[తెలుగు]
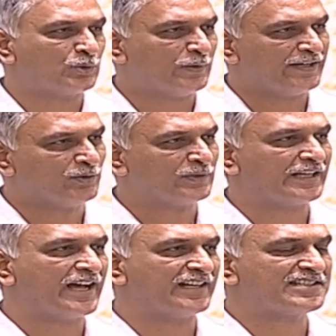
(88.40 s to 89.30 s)
అయిండు
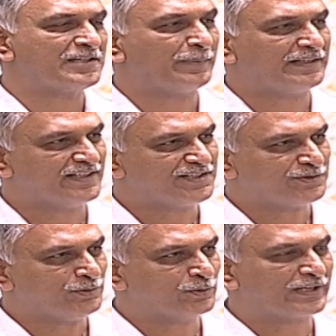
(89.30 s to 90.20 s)
టీఆర్ఎస్లో
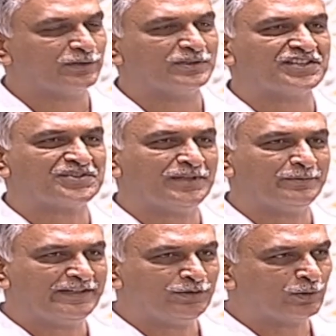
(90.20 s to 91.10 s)
పనిచేసిండు తెలుగుదేశంలో
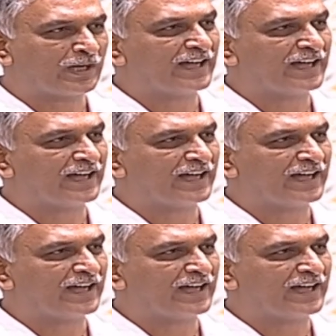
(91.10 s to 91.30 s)
వేయండు